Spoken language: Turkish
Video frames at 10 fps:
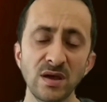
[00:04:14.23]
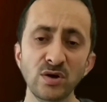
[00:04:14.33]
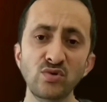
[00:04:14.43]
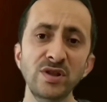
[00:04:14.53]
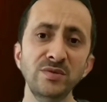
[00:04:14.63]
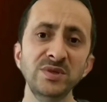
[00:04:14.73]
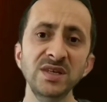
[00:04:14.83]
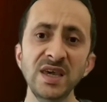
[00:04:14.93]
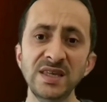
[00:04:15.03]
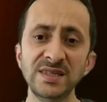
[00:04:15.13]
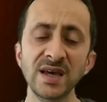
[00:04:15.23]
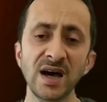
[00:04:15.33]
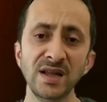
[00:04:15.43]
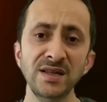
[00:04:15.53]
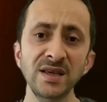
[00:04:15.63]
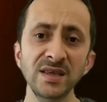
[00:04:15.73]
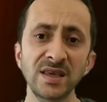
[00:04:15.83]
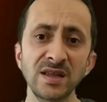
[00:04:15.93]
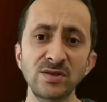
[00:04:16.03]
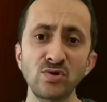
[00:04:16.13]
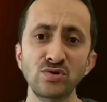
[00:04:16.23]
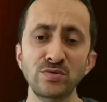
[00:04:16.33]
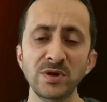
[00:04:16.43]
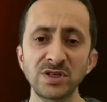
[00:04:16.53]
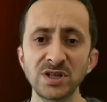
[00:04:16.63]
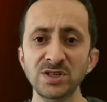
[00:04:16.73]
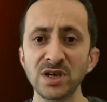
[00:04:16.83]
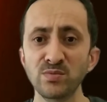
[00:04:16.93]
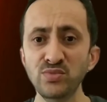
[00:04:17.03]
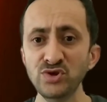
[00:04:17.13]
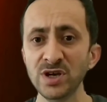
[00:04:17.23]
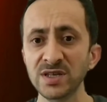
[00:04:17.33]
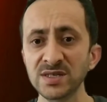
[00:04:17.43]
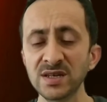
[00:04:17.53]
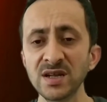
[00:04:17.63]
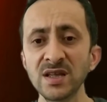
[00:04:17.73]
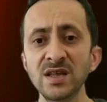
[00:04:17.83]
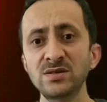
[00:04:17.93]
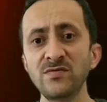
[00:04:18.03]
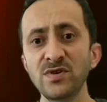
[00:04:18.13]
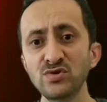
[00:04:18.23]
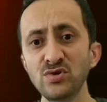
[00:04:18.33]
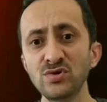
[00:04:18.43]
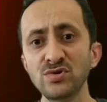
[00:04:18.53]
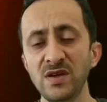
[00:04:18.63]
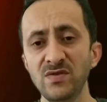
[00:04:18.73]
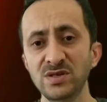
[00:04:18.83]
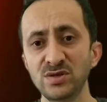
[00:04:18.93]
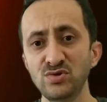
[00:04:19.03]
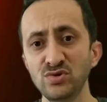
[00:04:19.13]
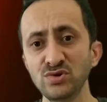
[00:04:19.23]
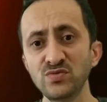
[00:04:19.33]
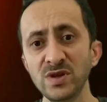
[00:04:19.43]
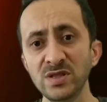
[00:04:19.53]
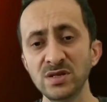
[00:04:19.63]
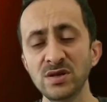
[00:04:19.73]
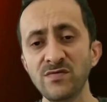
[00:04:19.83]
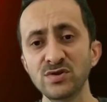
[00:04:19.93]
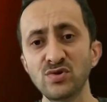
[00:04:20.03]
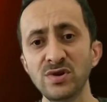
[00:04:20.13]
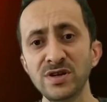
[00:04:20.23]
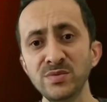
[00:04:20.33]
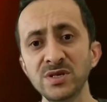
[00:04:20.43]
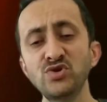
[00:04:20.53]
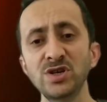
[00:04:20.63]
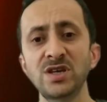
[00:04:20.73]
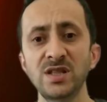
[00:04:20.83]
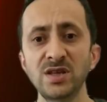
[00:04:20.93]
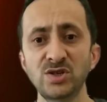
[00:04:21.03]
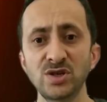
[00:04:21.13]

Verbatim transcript: akülerimizi eski haline geri döndürmeye çalışan bu cihazlara desilfatör devresi diyoruz ve desilfatörlerimiz bu şekilde